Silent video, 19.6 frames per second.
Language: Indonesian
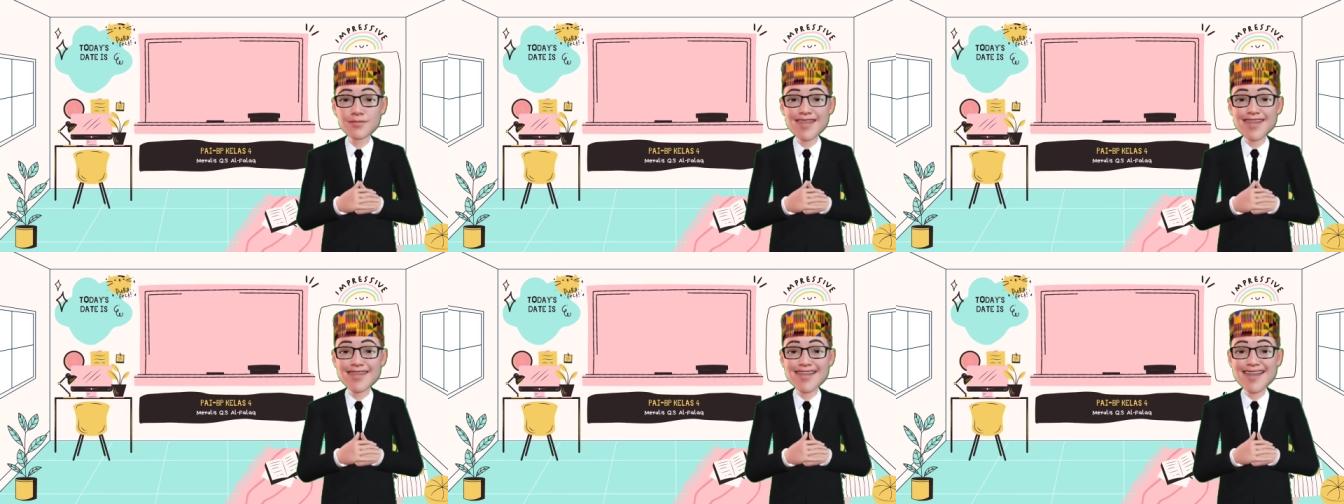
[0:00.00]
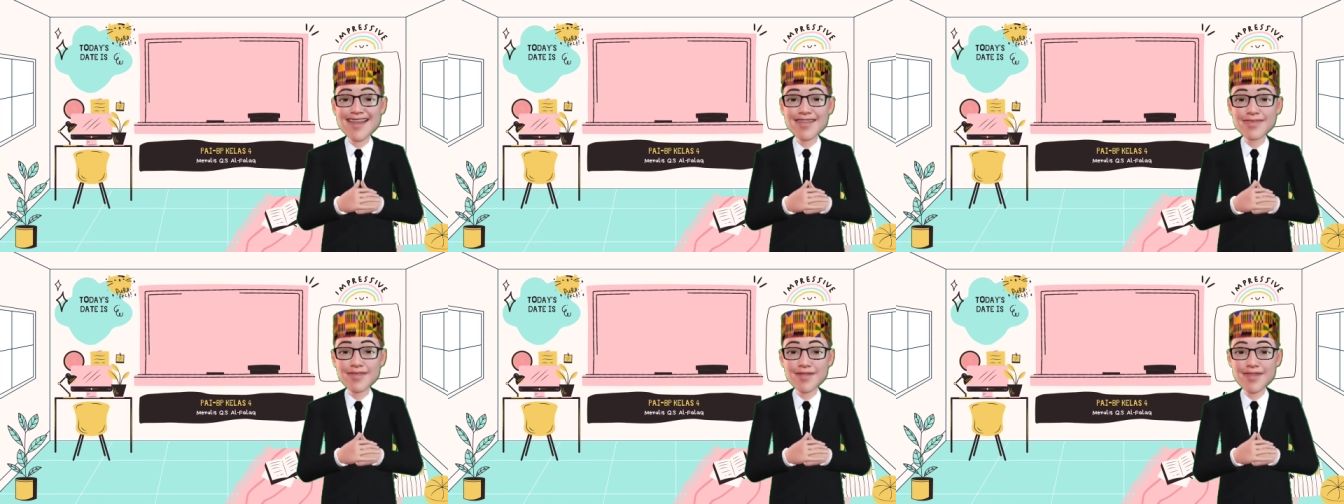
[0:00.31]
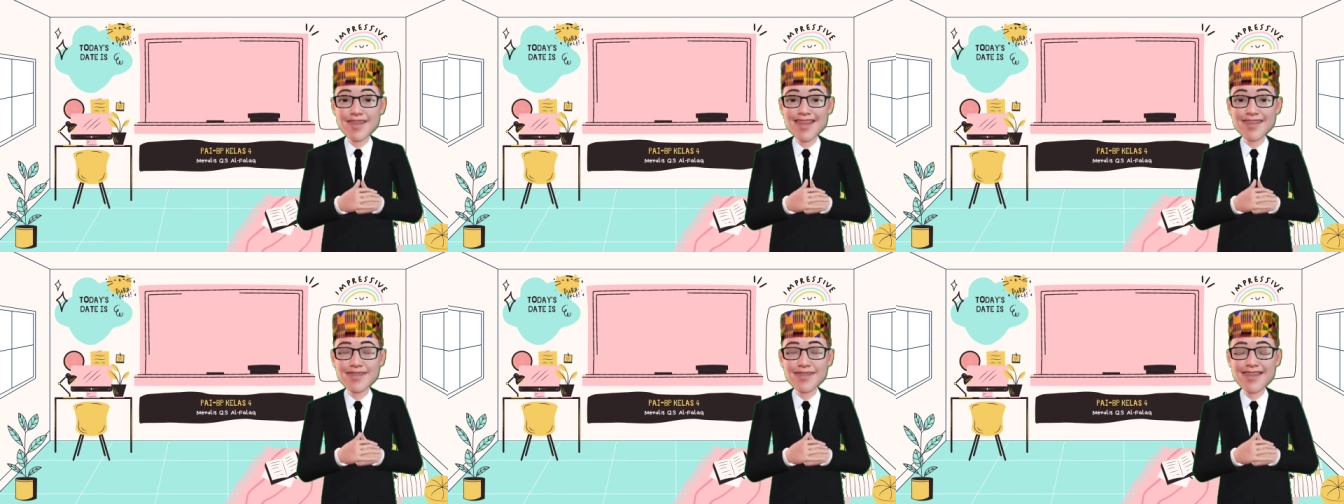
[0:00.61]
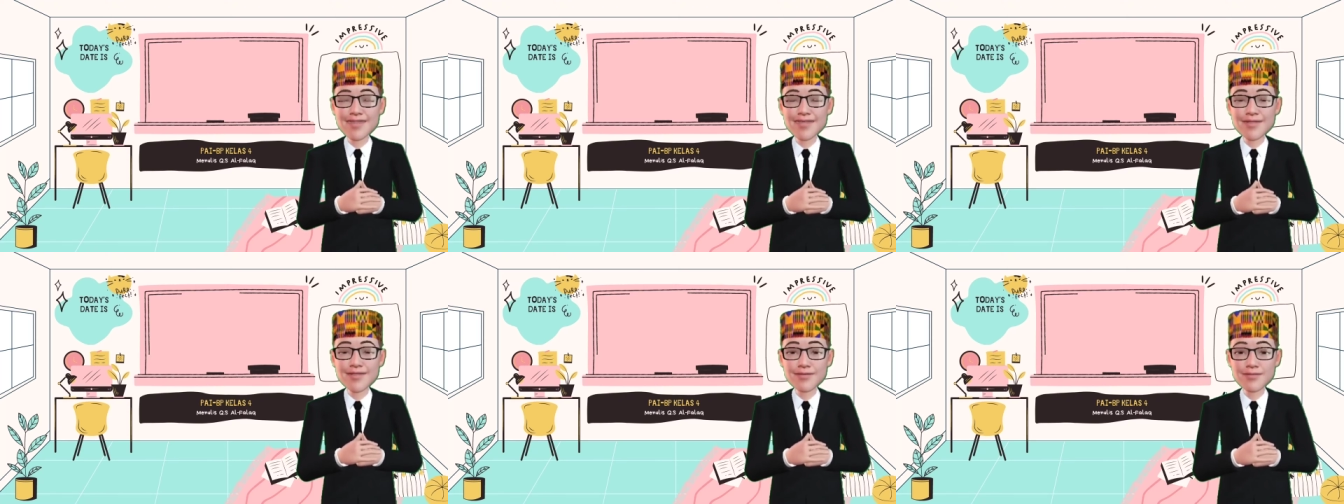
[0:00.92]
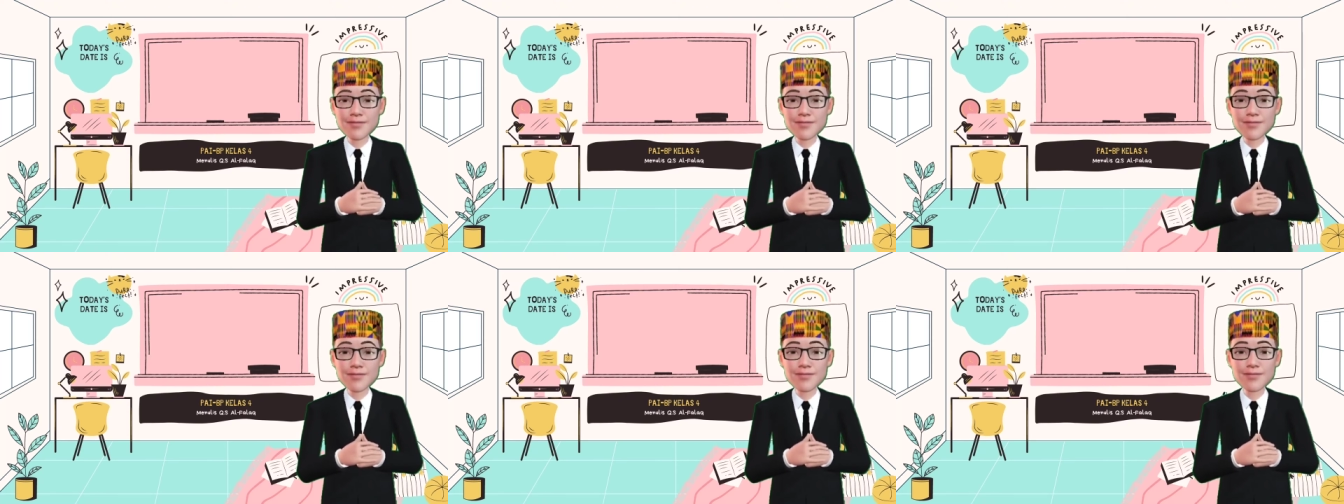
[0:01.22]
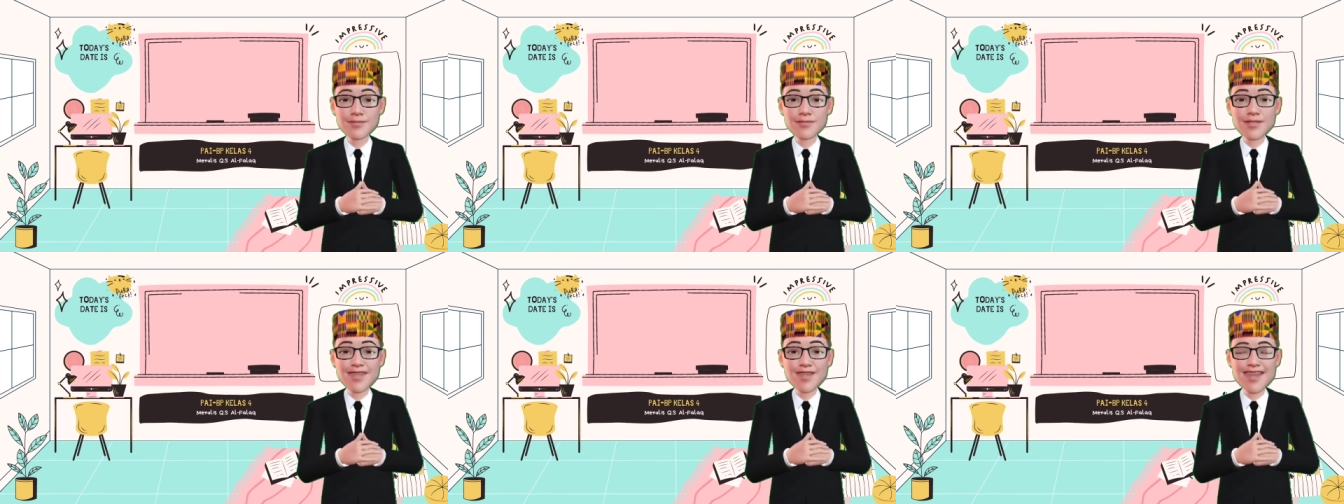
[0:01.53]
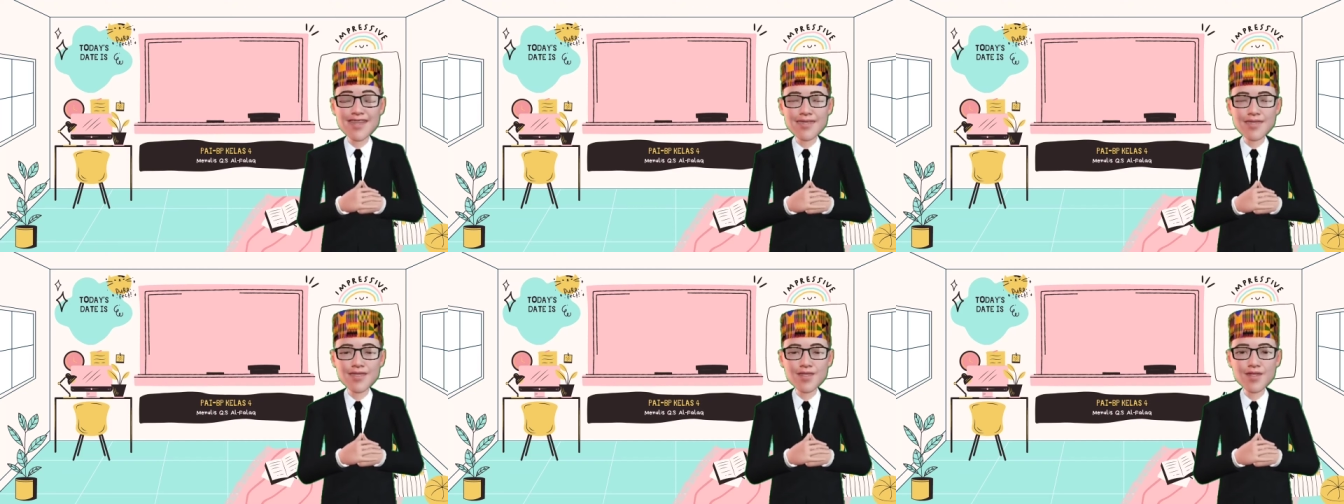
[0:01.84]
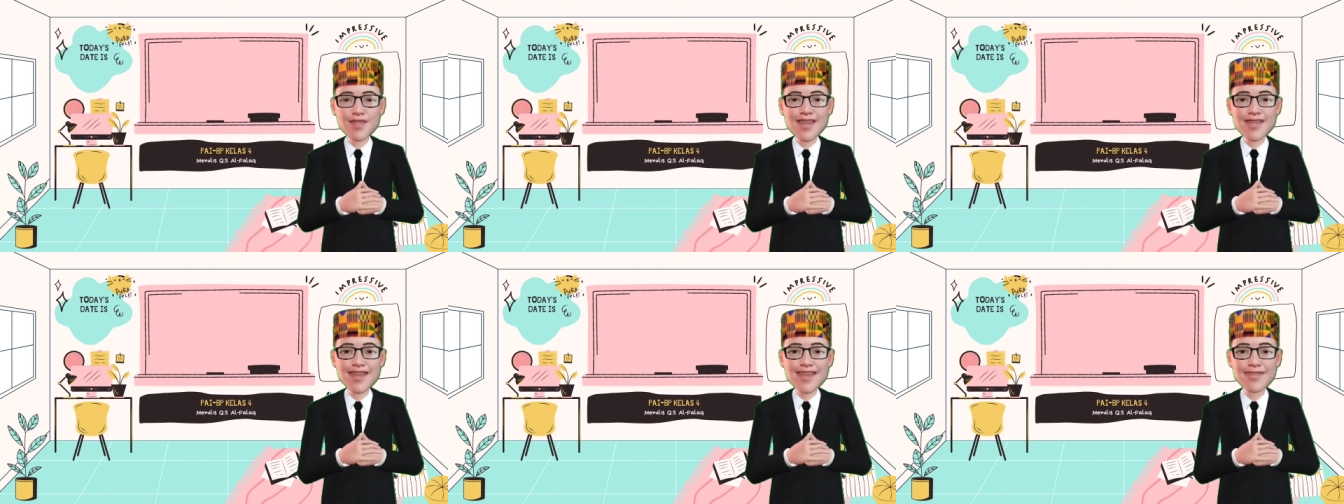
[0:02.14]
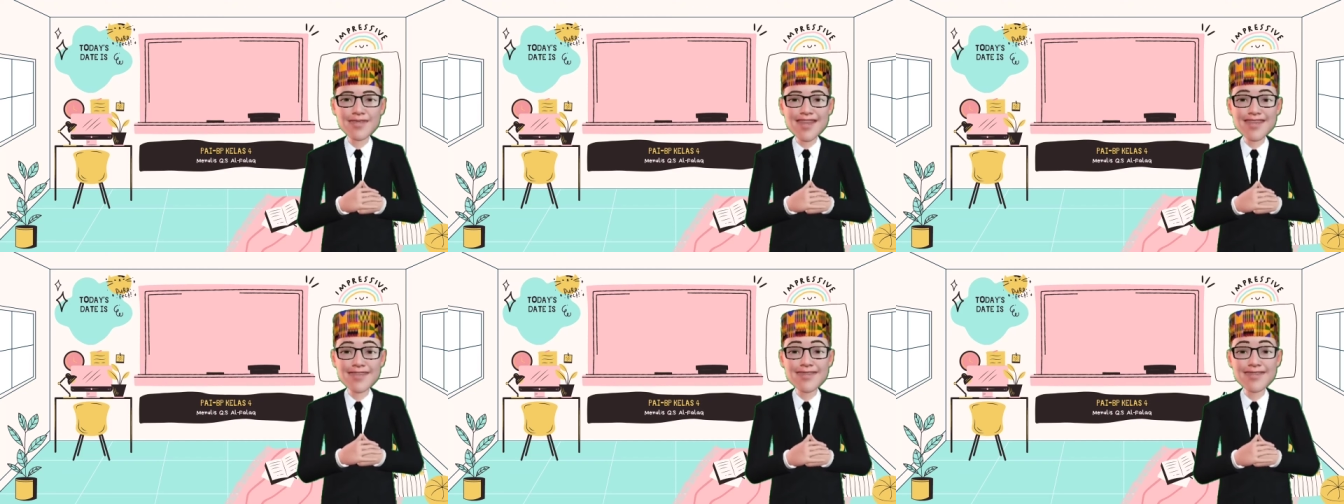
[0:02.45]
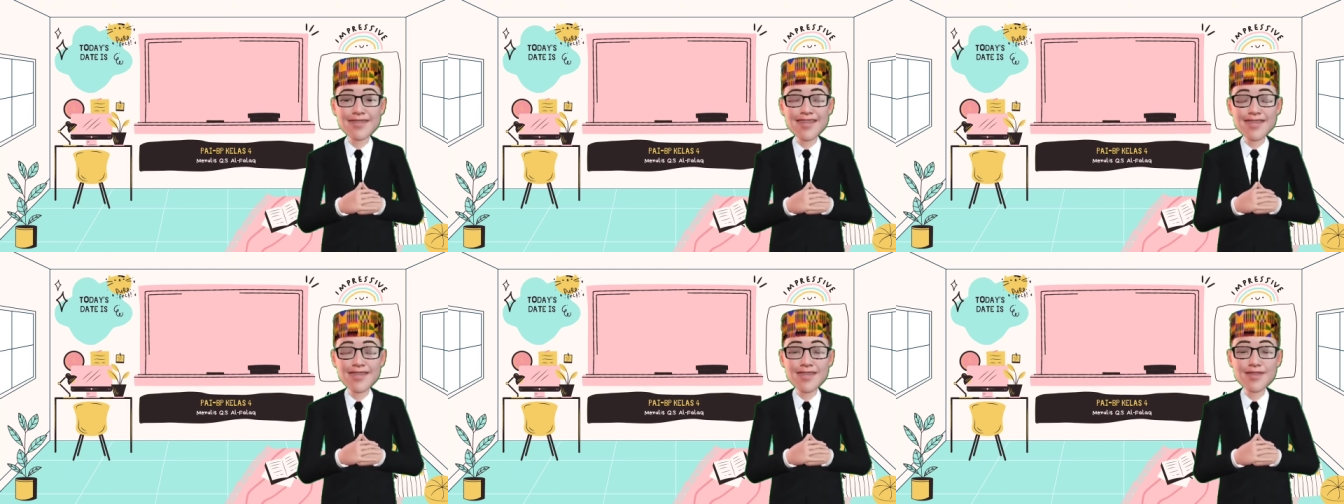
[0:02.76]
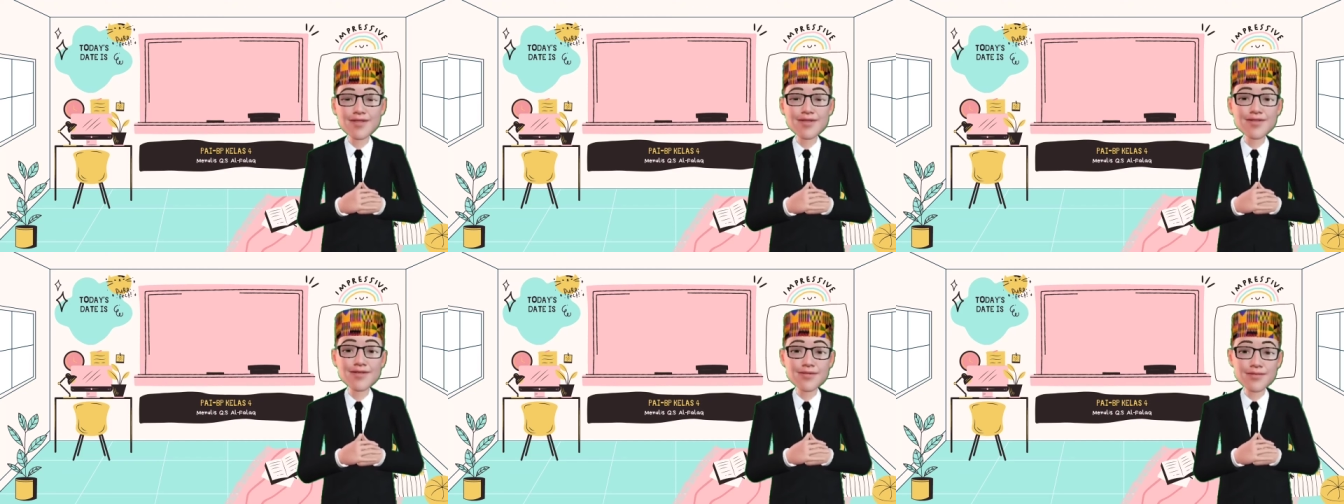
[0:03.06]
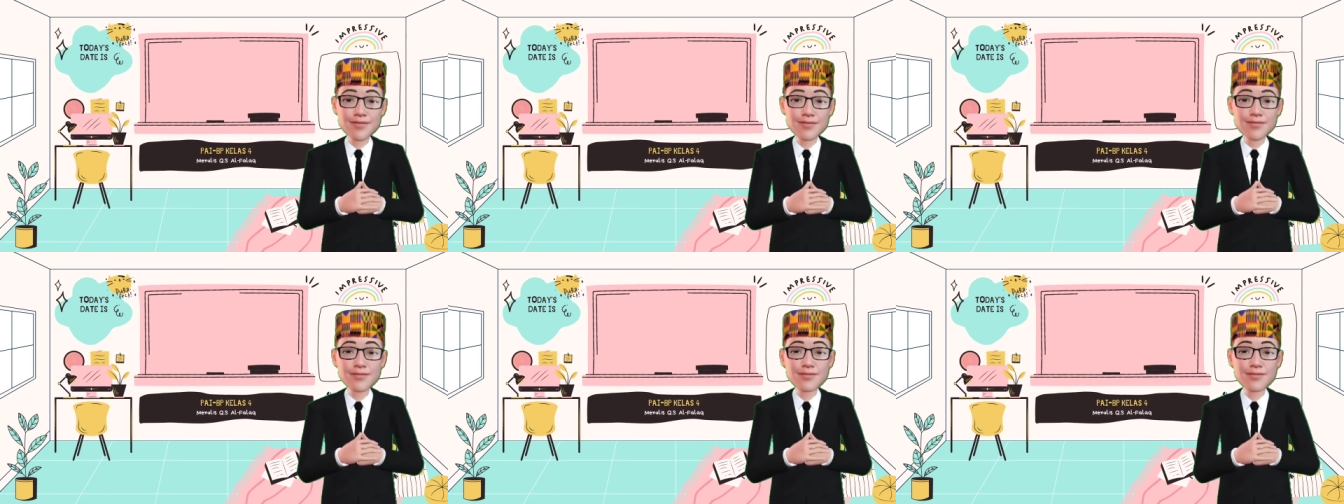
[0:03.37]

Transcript: Baiklah anak-anak, pada kesempatan kali ini